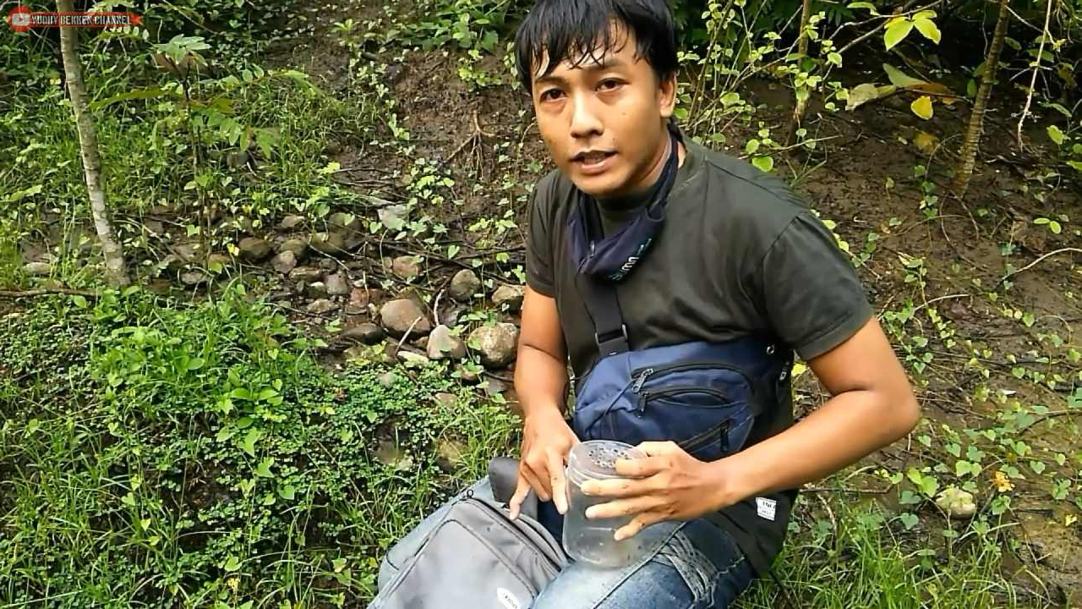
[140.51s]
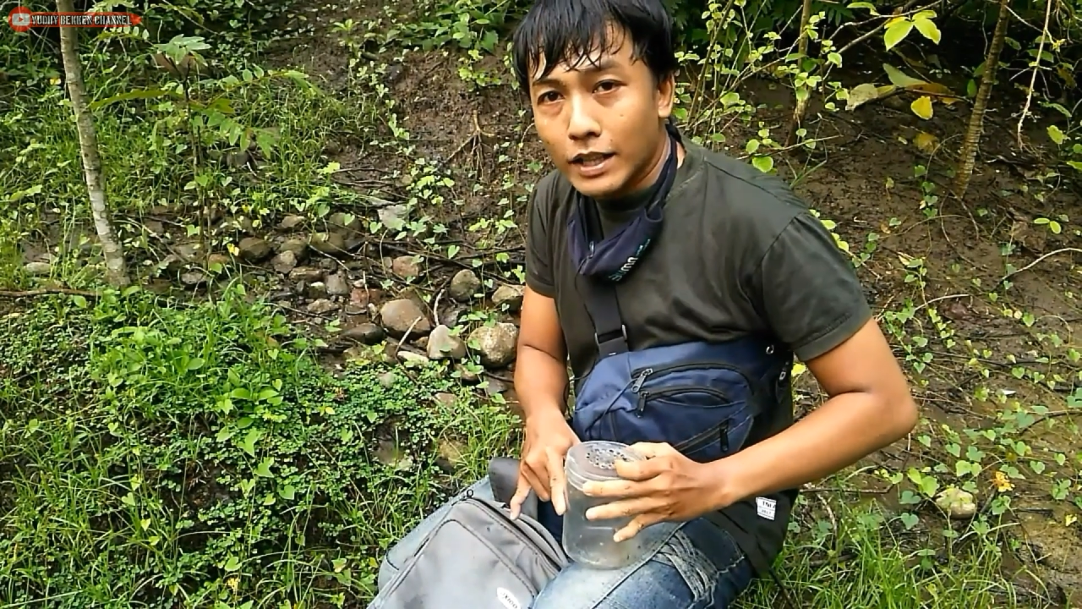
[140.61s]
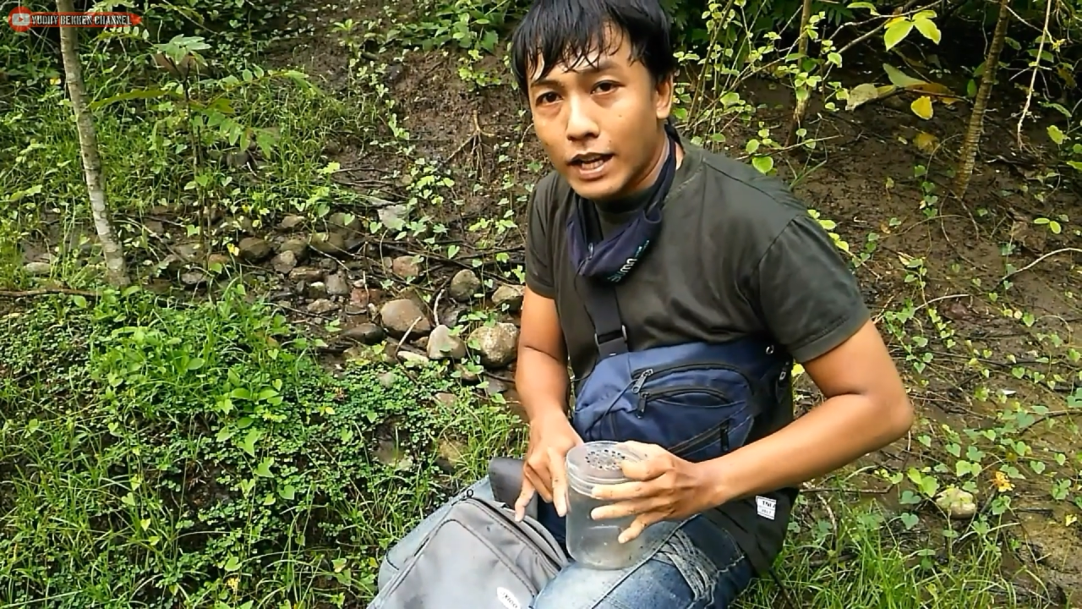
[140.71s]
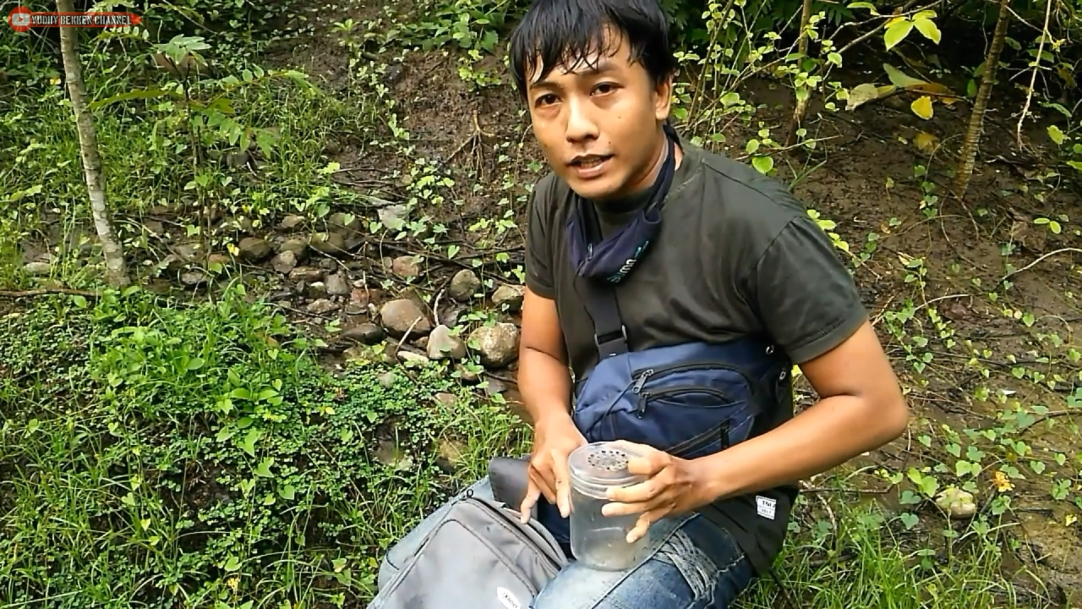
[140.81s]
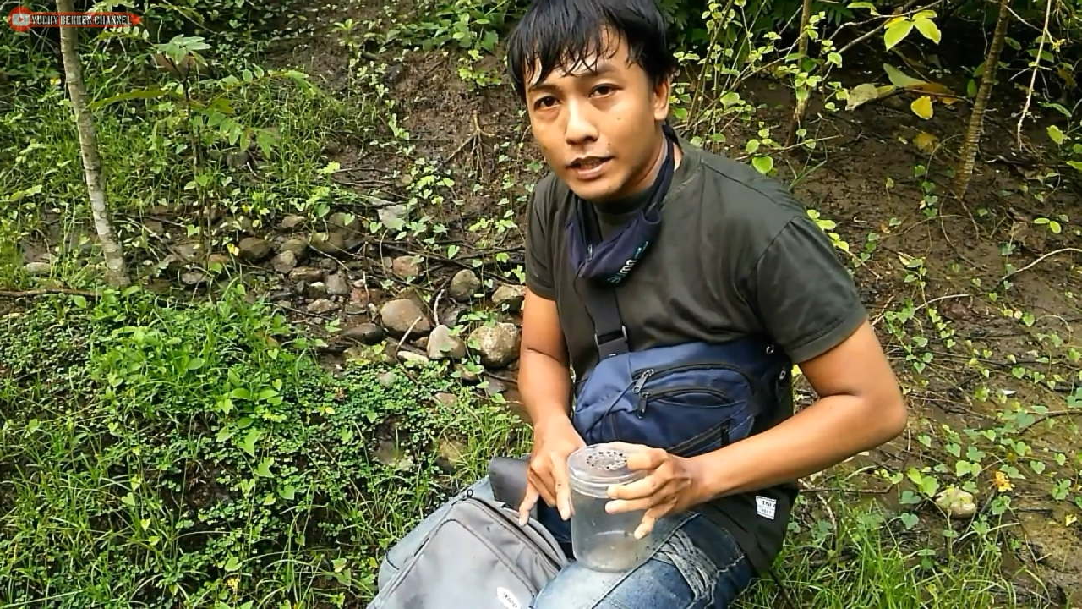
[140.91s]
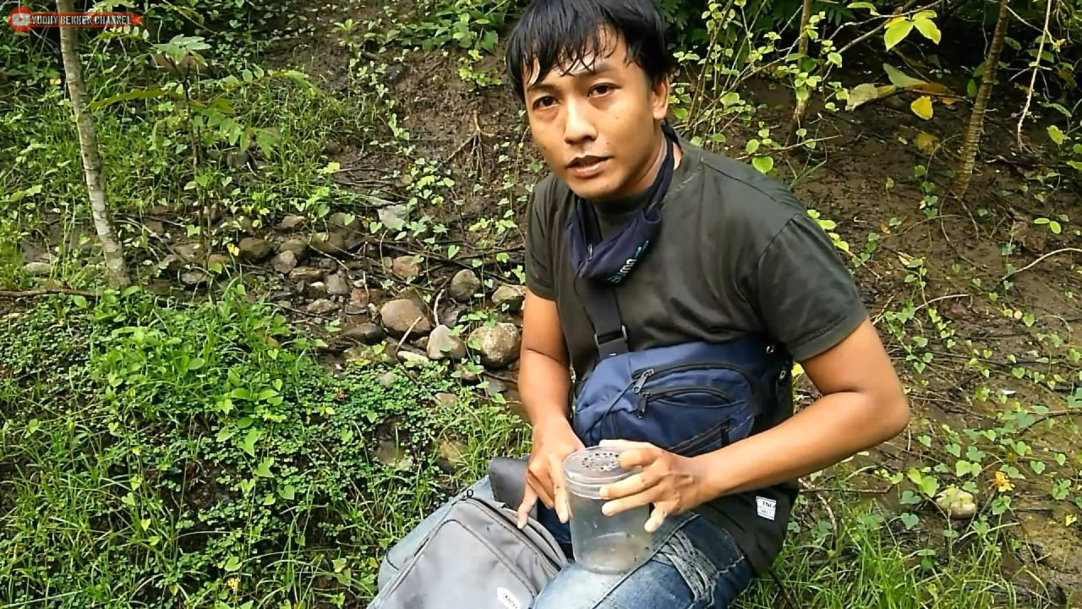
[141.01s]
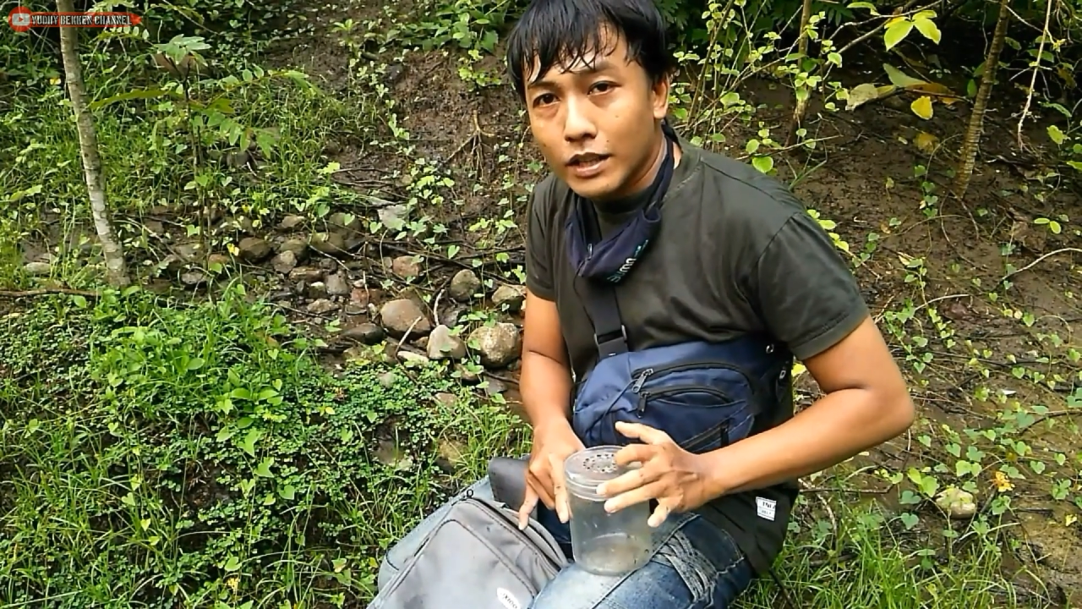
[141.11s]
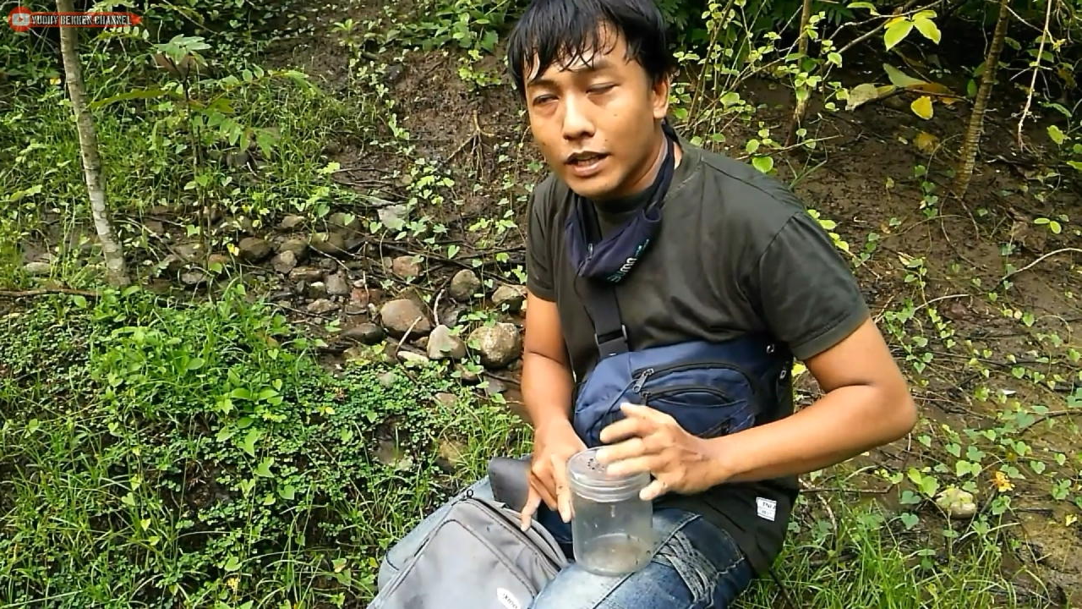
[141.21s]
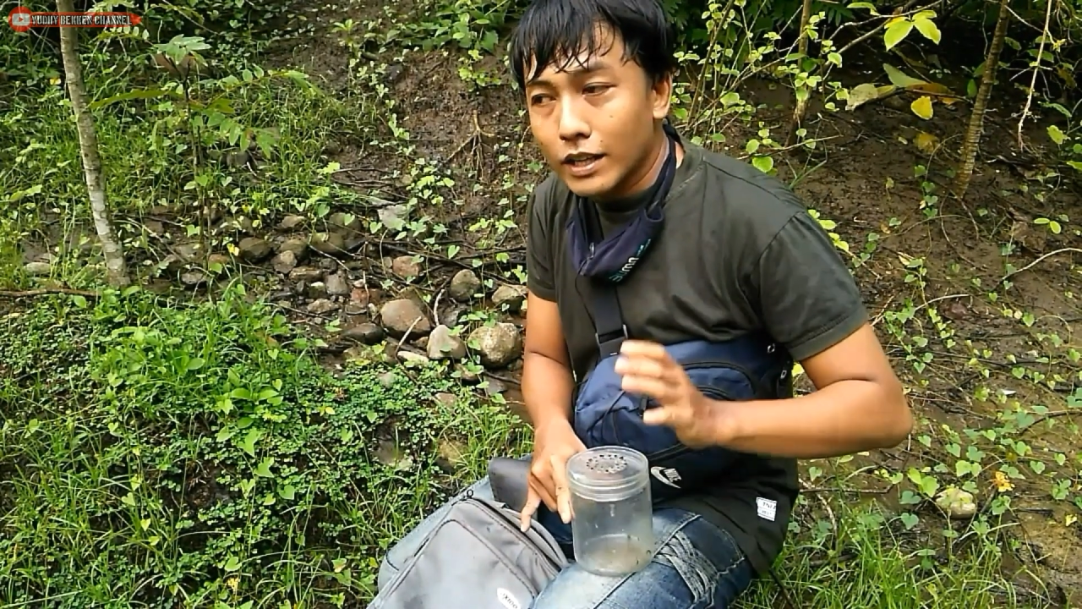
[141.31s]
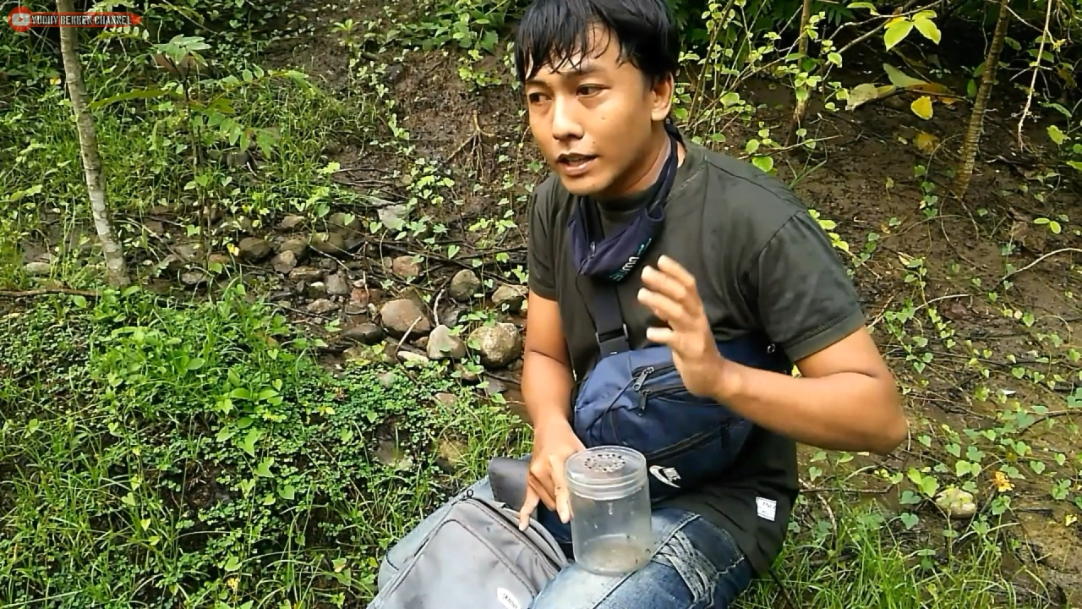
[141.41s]
lagi
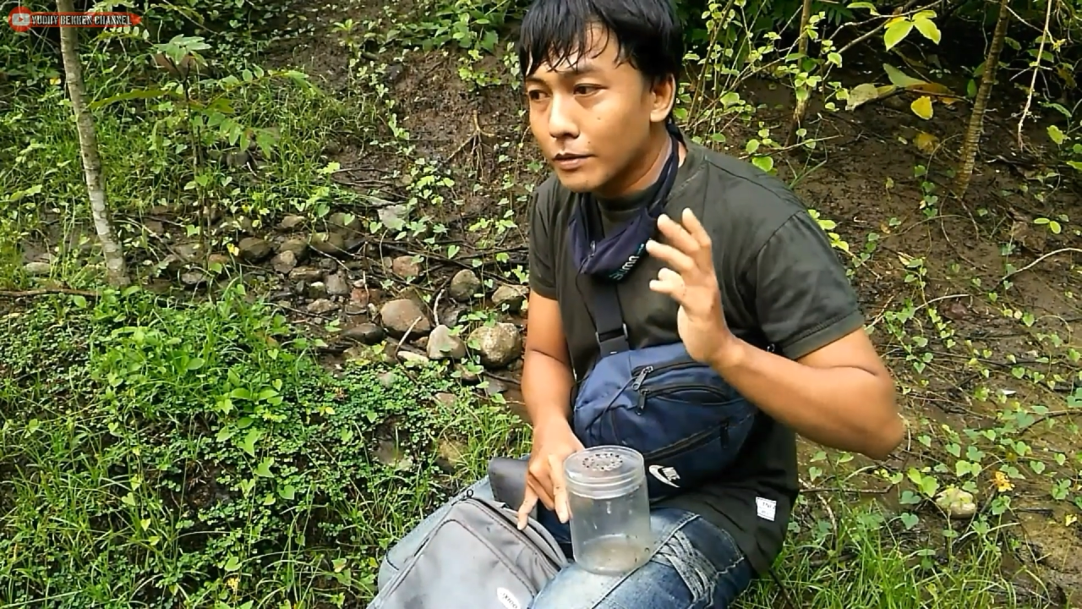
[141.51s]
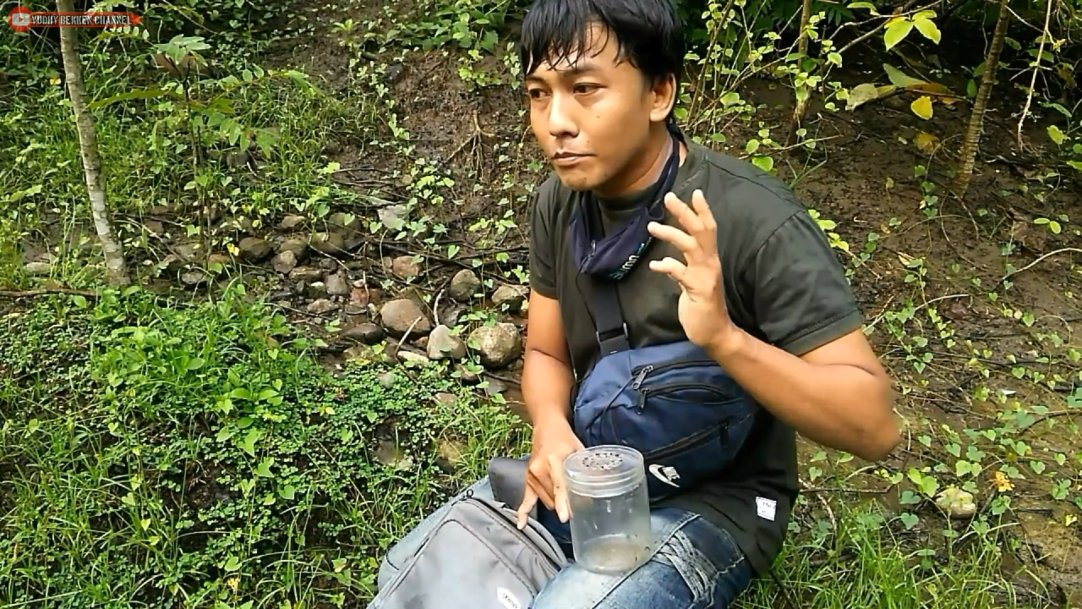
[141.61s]
uh,